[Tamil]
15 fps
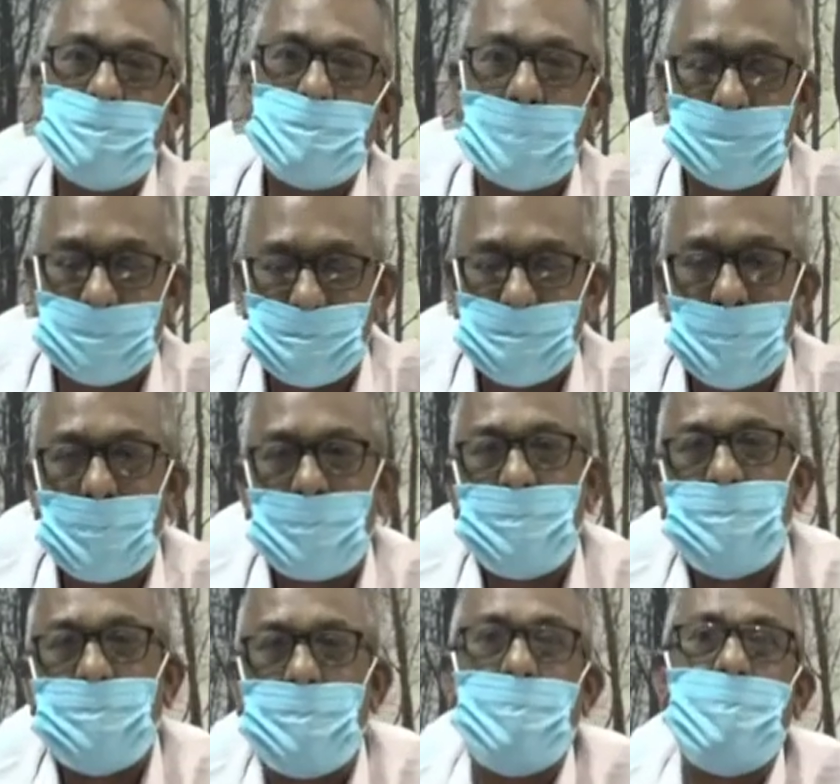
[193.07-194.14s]
ஸோ அது
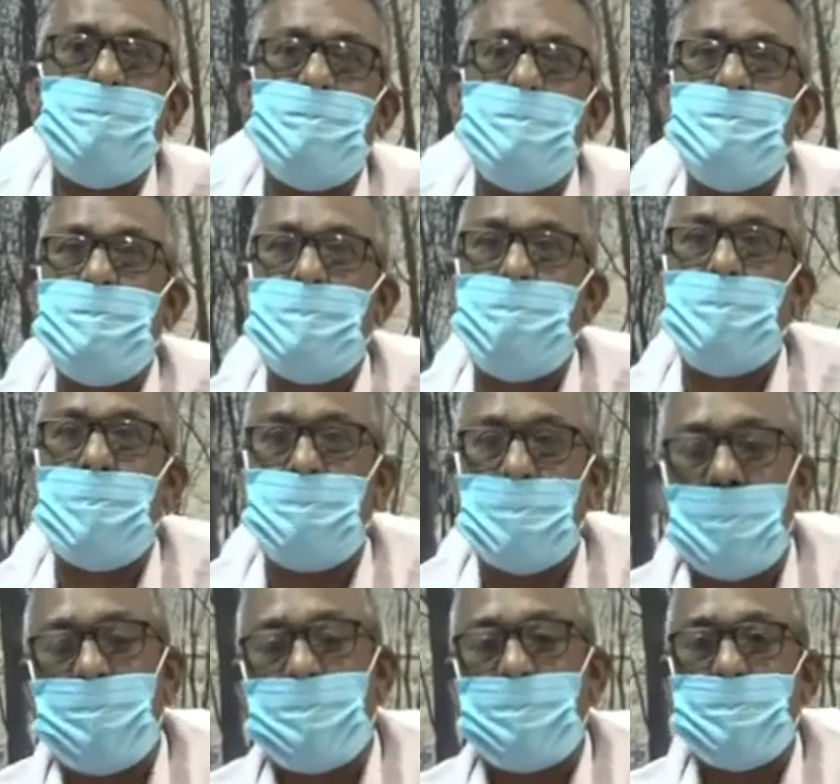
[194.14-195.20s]
மாதிரி நிலை வந்து நம்ம
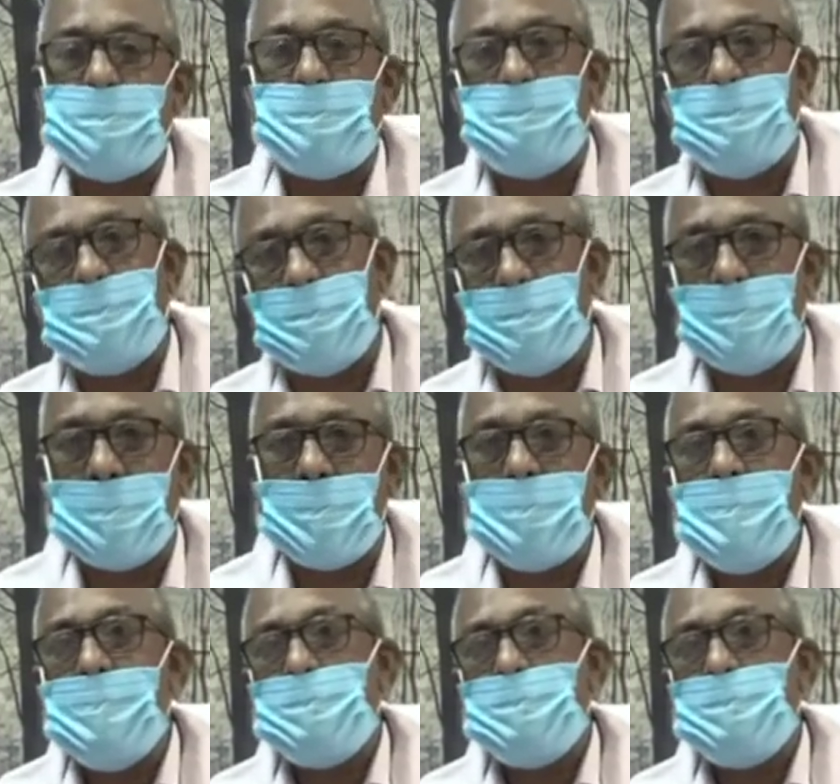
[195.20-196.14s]
மாவட்டத்தில் வந்து இல்லை